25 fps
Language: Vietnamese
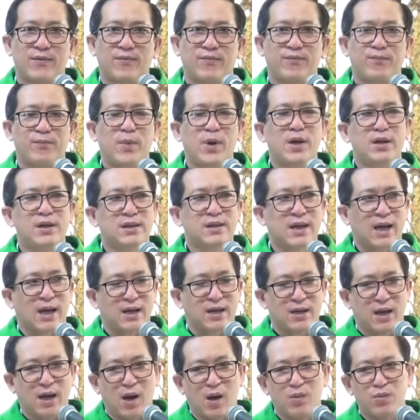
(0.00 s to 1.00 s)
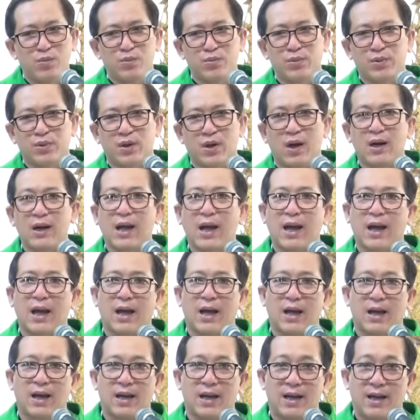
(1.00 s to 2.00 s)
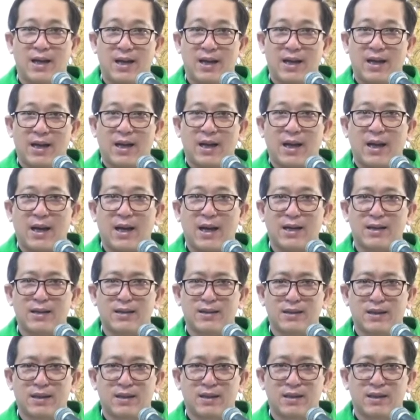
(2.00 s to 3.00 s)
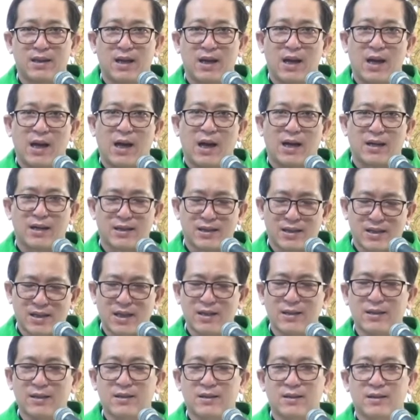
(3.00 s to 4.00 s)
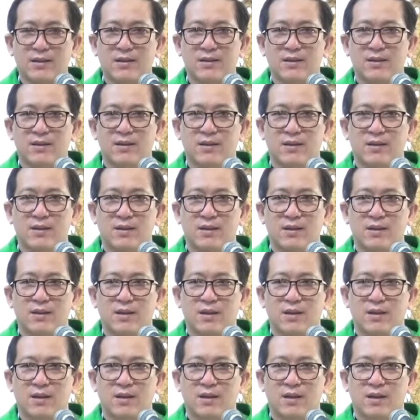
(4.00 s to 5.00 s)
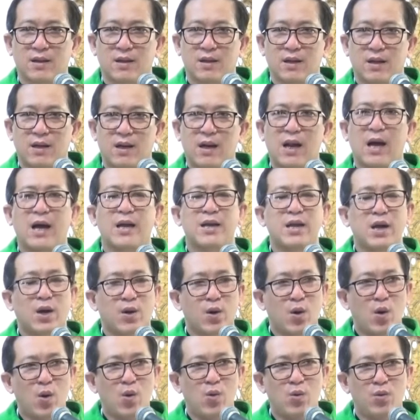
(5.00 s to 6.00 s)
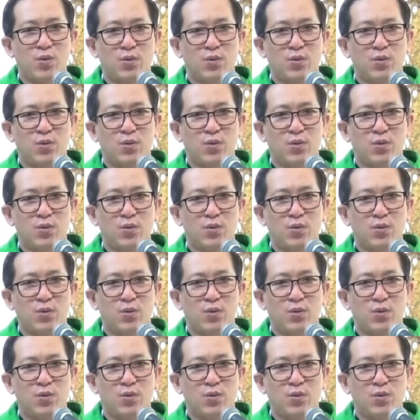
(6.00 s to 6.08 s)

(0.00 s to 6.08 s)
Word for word: bên cạnh ông đó là anh hành khất Lazaro.